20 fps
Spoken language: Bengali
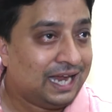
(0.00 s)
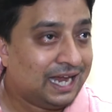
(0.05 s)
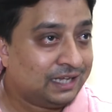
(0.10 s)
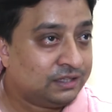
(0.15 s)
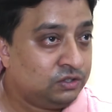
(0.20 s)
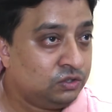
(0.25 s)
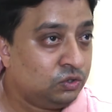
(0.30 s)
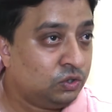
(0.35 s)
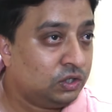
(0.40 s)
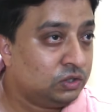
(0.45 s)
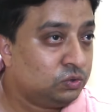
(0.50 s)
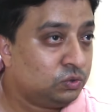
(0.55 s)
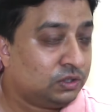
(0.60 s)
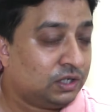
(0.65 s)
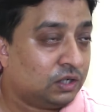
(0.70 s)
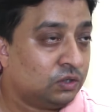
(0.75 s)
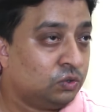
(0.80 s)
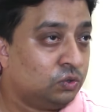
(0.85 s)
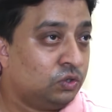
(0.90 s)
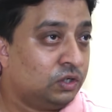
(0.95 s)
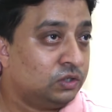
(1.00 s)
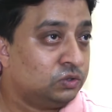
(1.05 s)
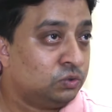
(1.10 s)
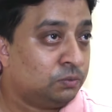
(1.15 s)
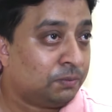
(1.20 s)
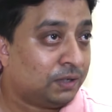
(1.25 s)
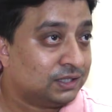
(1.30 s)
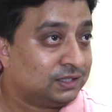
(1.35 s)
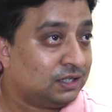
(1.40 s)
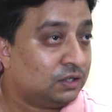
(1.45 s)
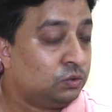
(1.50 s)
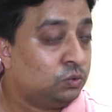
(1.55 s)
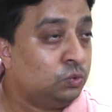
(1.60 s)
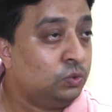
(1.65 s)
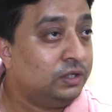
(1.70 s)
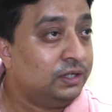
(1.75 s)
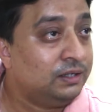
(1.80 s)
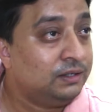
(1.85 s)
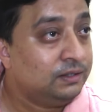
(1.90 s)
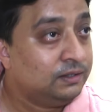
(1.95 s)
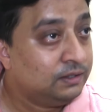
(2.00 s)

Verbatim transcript: একদিন হয়তো কারোর হয়তো মাথা ঘুরে